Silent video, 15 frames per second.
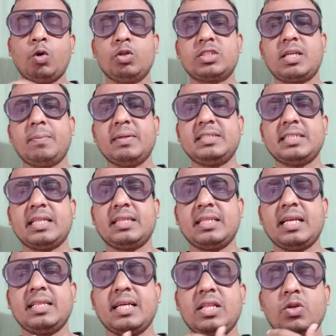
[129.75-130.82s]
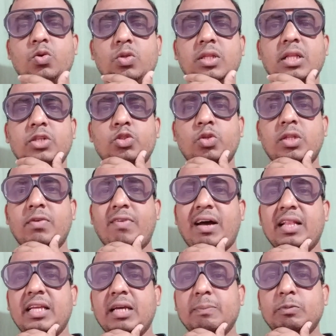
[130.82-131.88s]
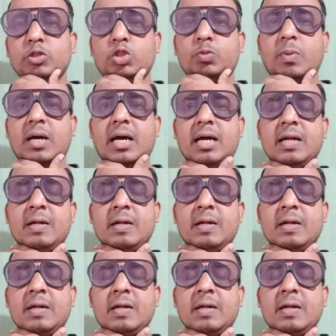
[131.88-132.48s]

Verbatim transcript: उसके बाद सत्रह तारीख को रिलीज होने वाली है पुष्पा